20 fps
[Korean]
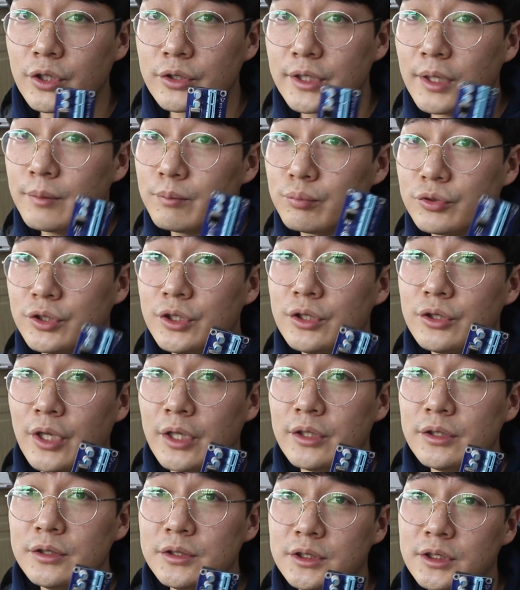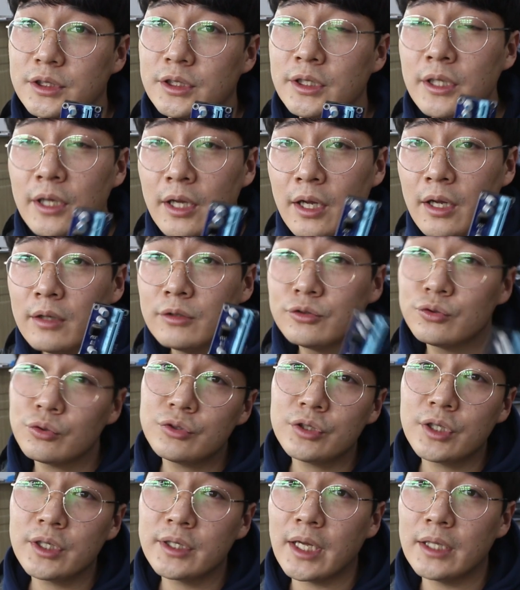정상 부팅 되는지
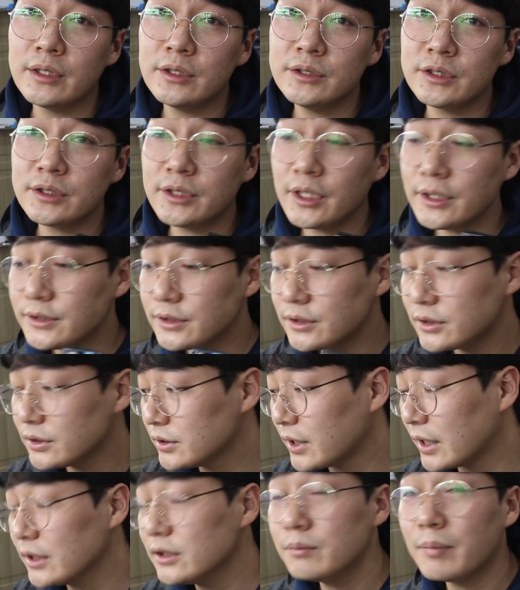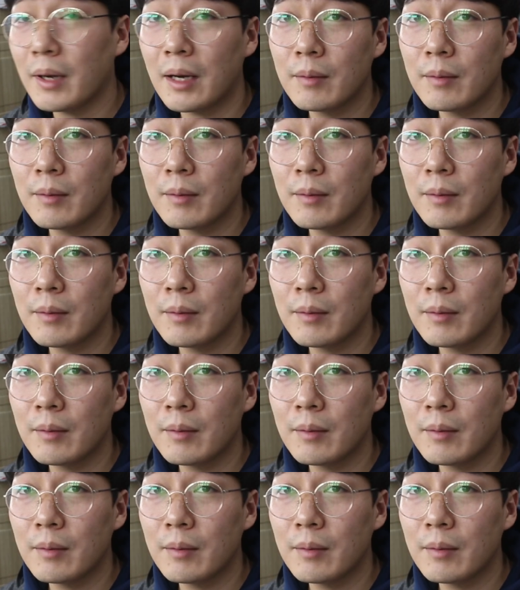쇼트가 나는지 테스트하는